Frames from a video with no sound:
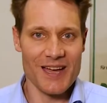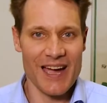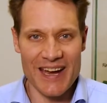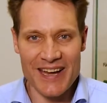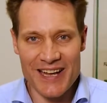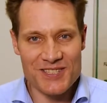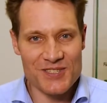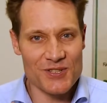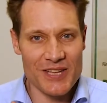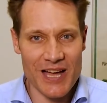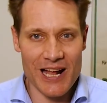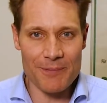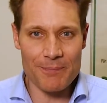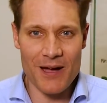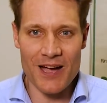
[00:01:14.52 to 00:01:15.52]
Ein
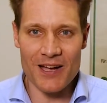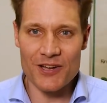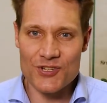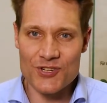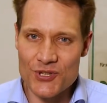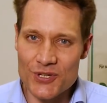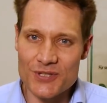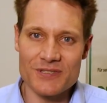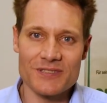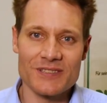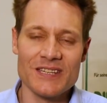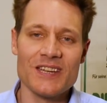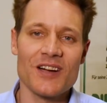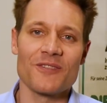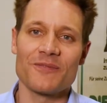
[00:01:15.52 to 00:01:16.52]
Nationalpark schützt
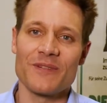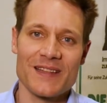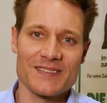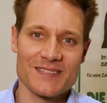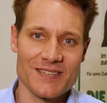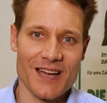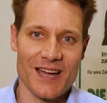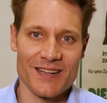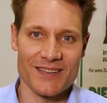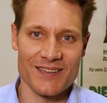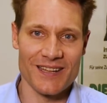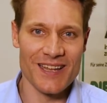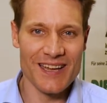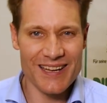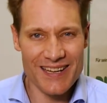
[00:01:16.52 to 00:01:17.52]
Tier- und Pflanzenarten,
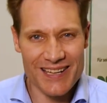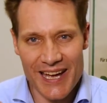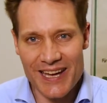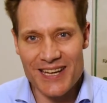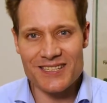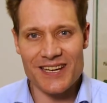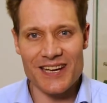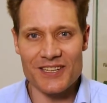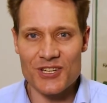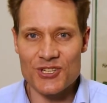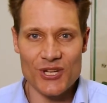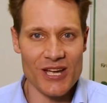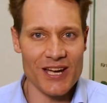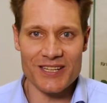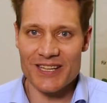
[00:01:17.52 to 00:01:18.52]
gleichzeitig
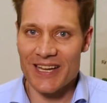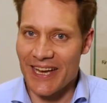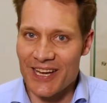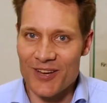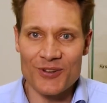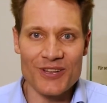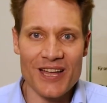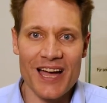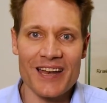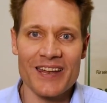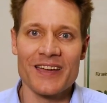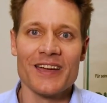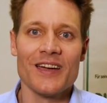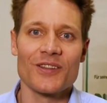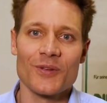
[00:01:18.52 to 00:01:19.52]
stärkt er regionale
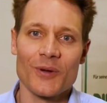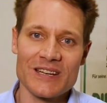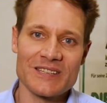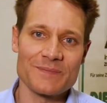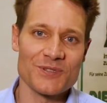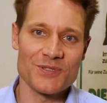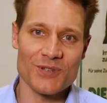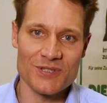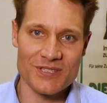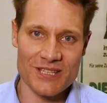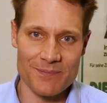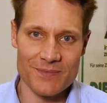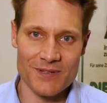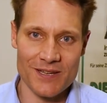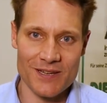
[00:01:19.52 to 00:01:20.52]

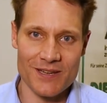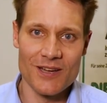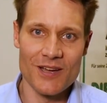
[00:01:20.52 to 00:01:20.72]
Tourismuskonzepte